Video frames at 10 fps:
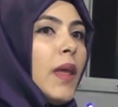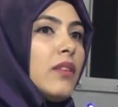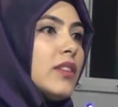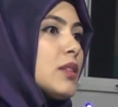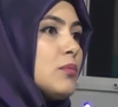
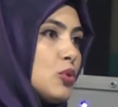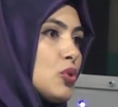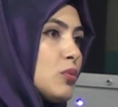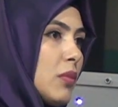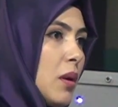Ve tabii
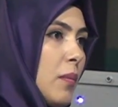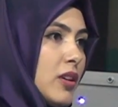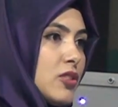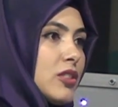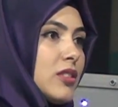düşünmeye
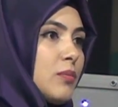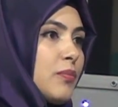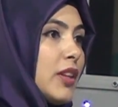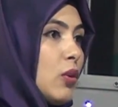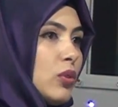
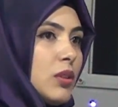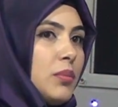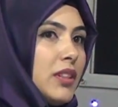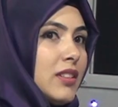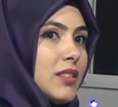başladım. Ne
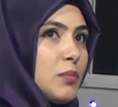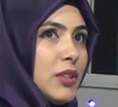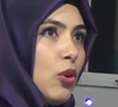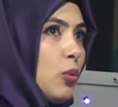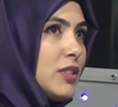olabilir?
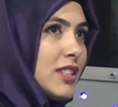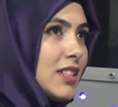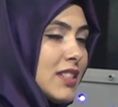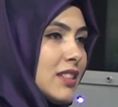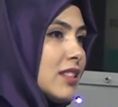Bir hobi
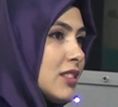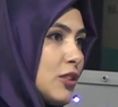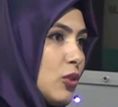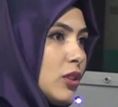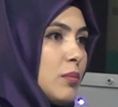sitesinin
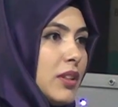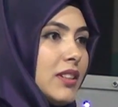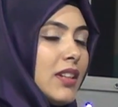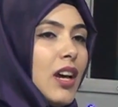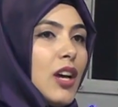adı ne
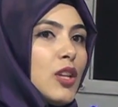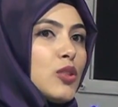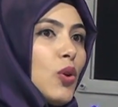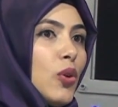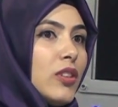olabilir?
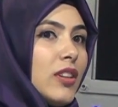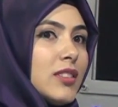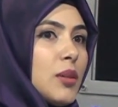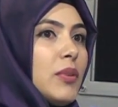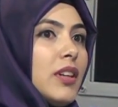Sonra
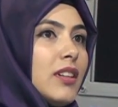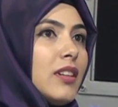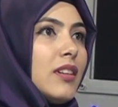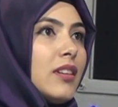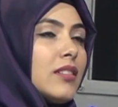tabii
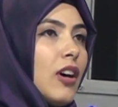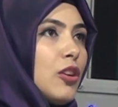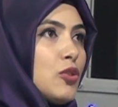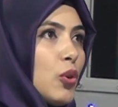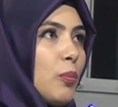
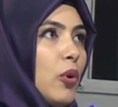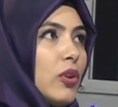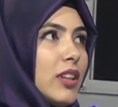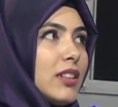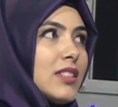daha çok
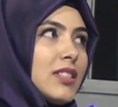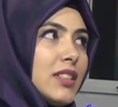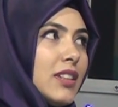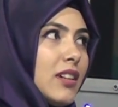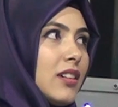böyle
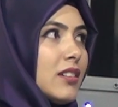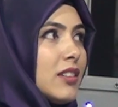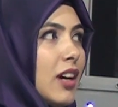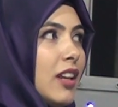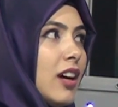kızıyla
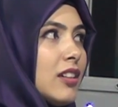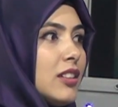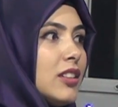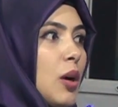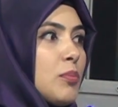
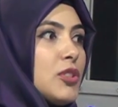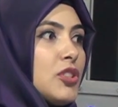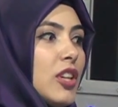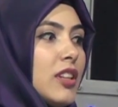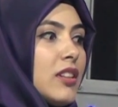alakalı yaptığı
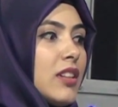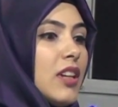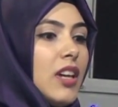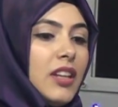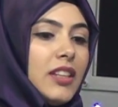
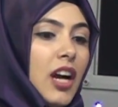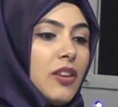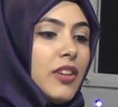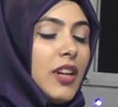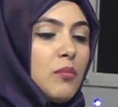şeylere
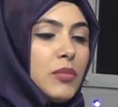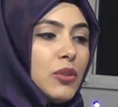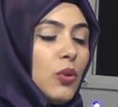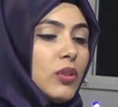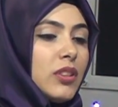yer veren
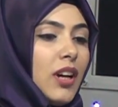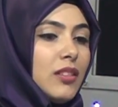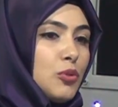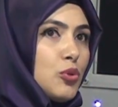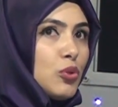biri
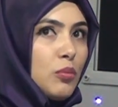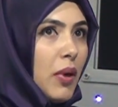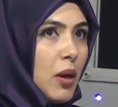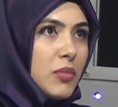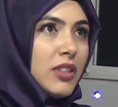olarak düşündüm
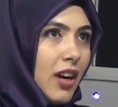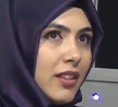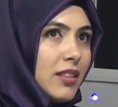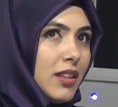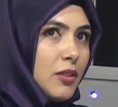ben bir
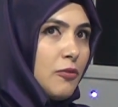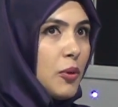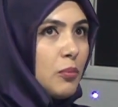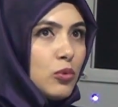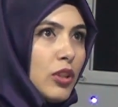anneyim
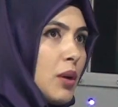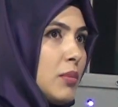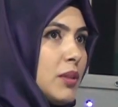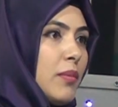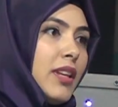ve bunlar
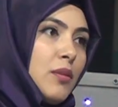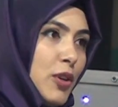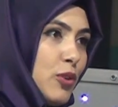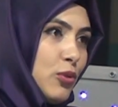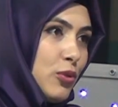benim el
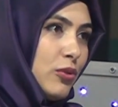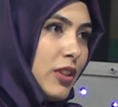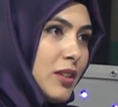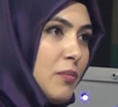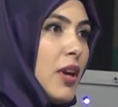emeği
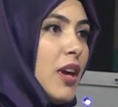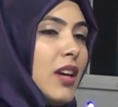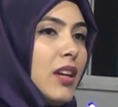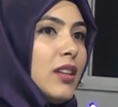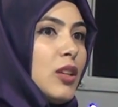ürünlerim.
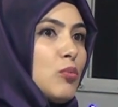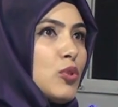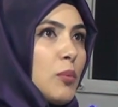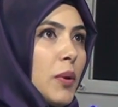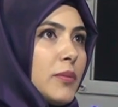E, bu
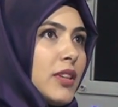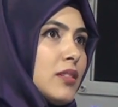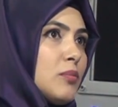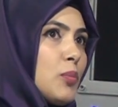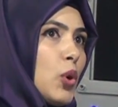
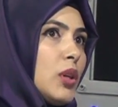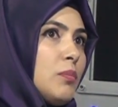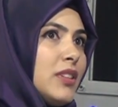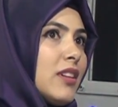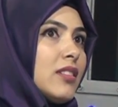sebepten
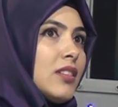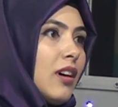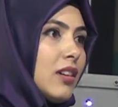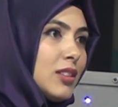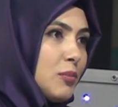böyle bir
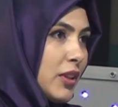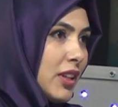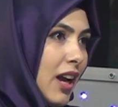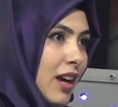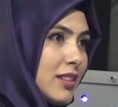anda aklıma
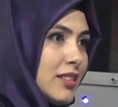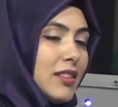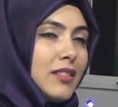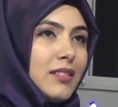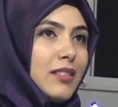geldi
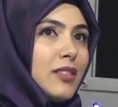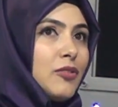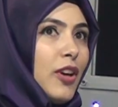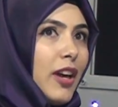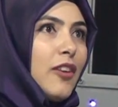
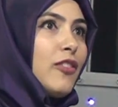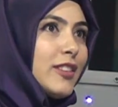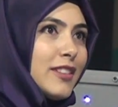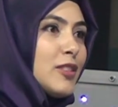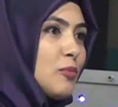e, ve
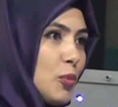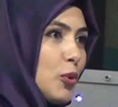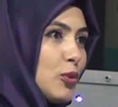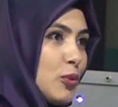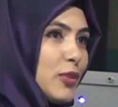evet dedim
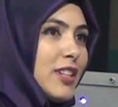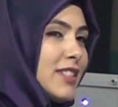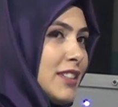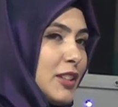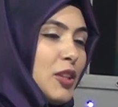buldum.
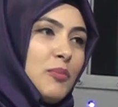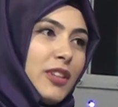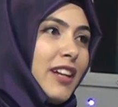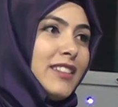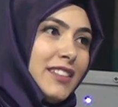Kesinlikle
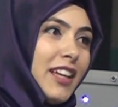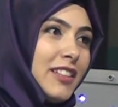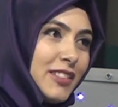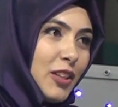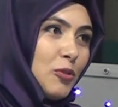bir annenin
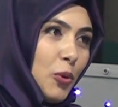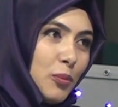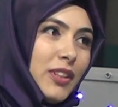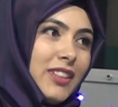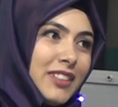elinden
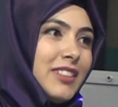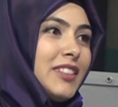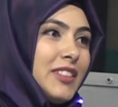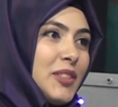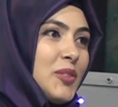olmalı.
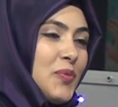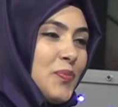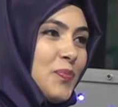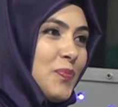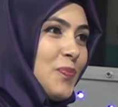
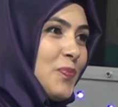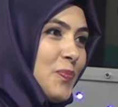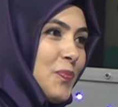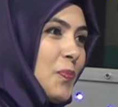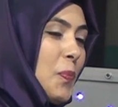
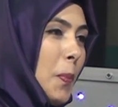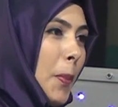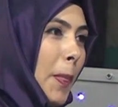Evet ve bir